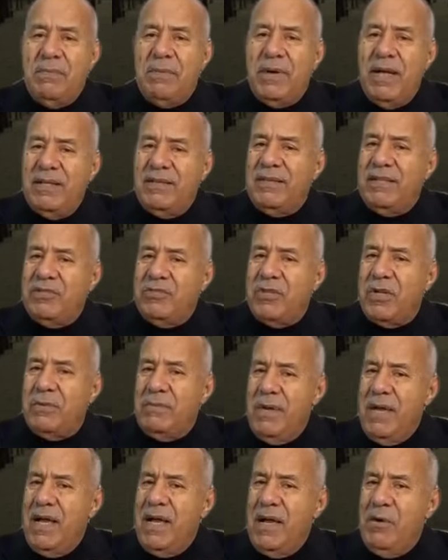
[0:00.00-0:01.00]
بقات تتجر
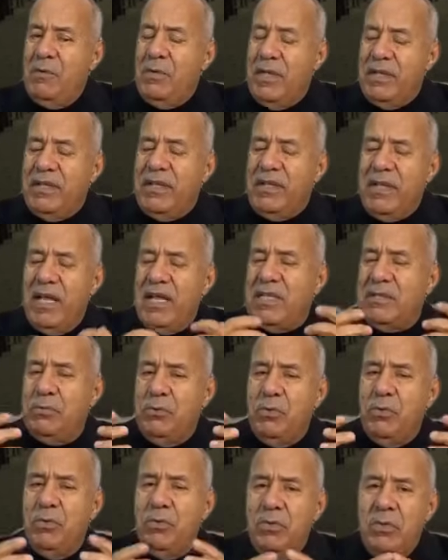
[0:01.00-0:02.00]
معاه ولا
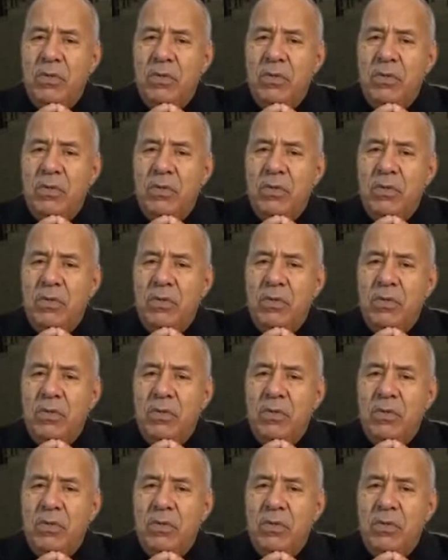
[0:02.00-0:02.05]
تتحاسبه